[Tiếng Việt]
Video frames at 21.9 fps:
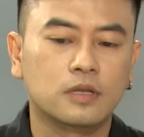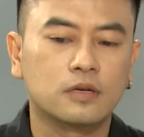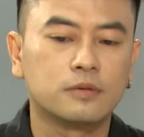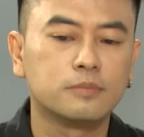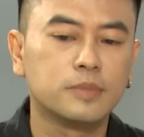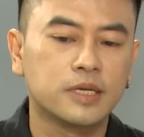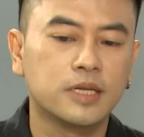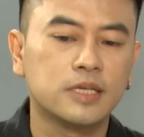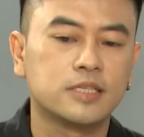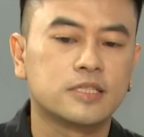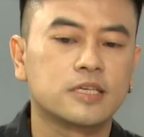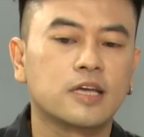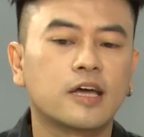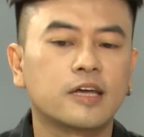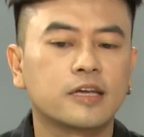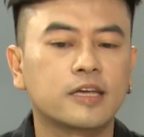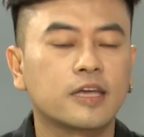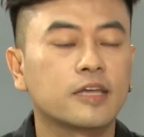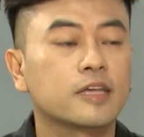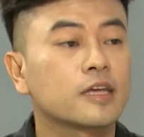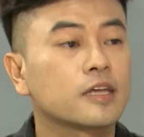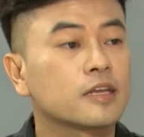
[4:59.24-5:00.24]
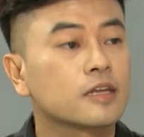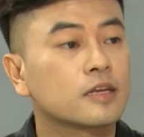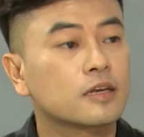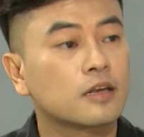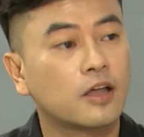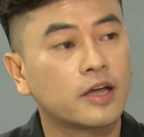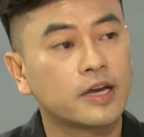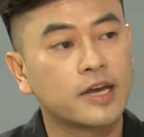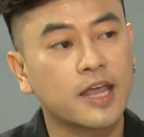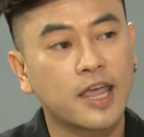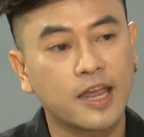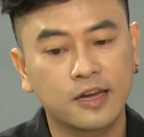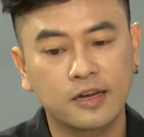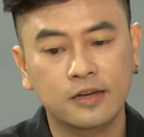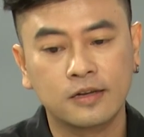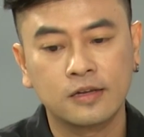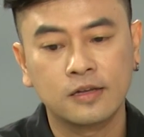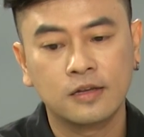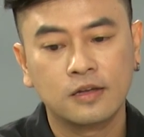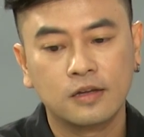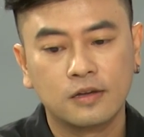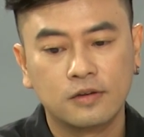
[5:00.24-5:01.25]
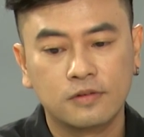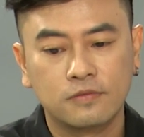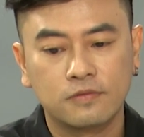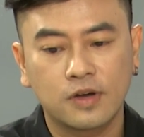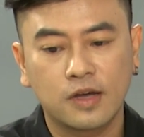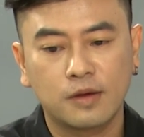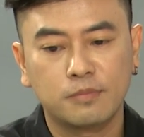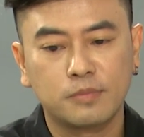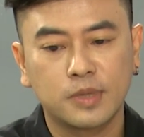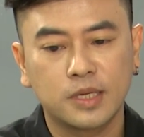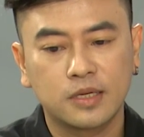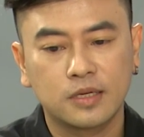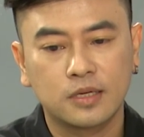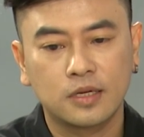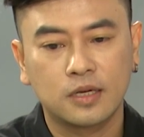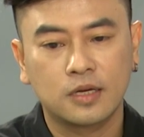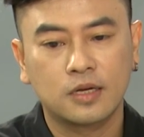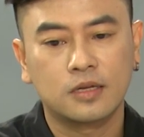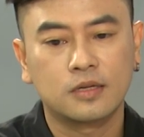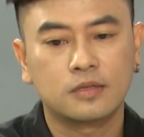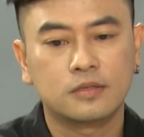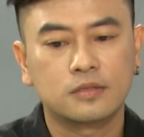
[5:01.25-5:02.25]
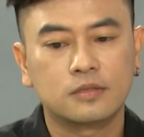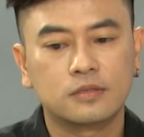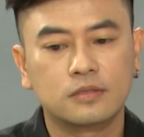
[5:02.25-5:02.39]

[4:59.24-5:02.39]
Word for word: tự mình design cái cái loại đèn và mình à,